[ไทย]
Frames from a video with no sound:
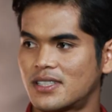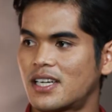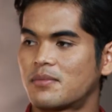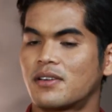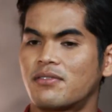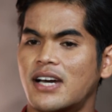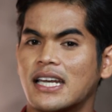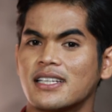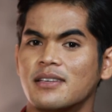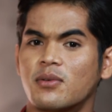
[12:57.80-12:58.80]
ใช่เหมือนฝั
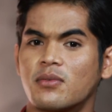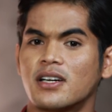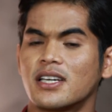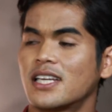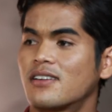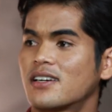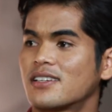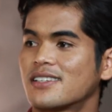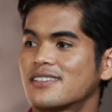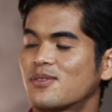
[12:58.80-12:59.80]
นที่ผมเคยคิดว่า
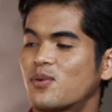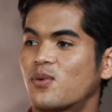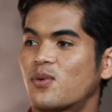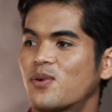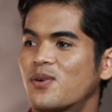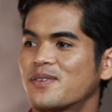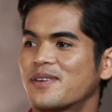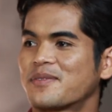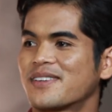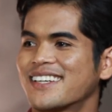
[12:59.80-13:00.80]
โอ้โห
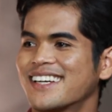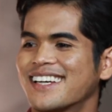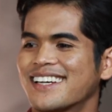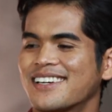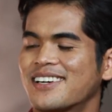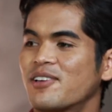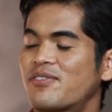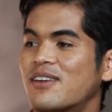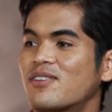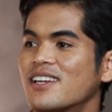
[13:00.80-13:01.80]
แบบเคย
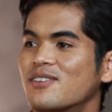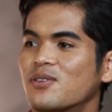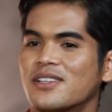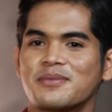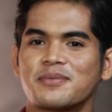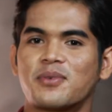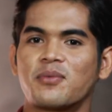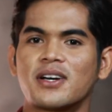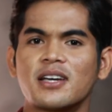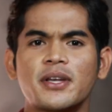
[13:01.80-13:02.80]
ฝันไว้นะโหผ
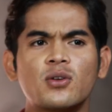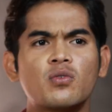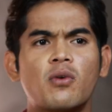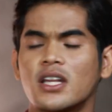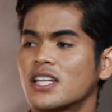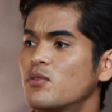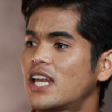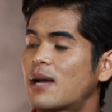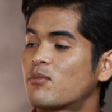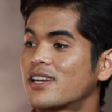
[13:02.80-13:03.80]
มเคยไปดูบอล
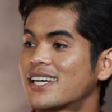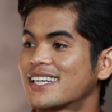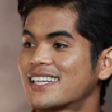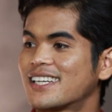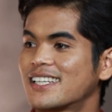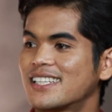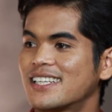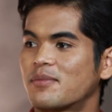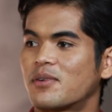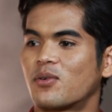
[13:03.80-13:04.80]
วีรัมเลยนะครับ
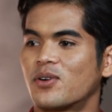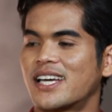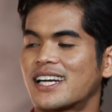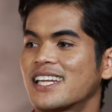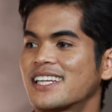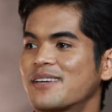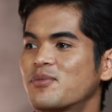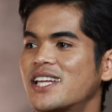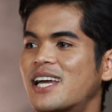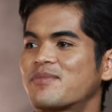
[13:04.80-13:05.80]
ที่มันโอ้อยากเล่นให้
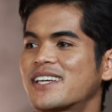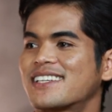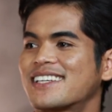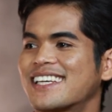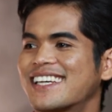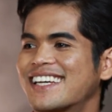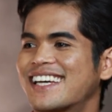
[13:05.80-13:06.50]
วีรัมจังเลยเนี่ย